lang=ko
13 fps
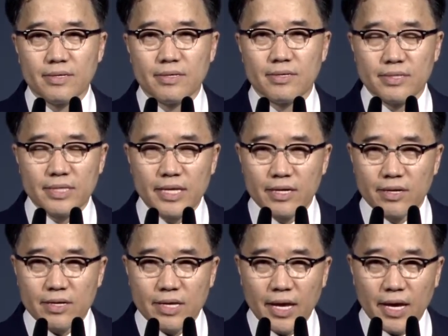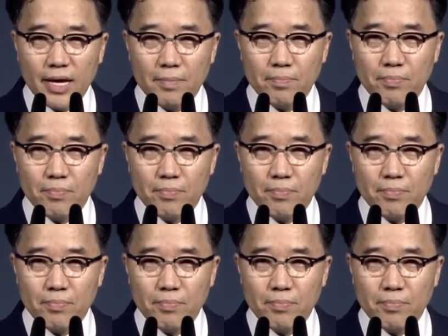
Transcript: 그런 이렇게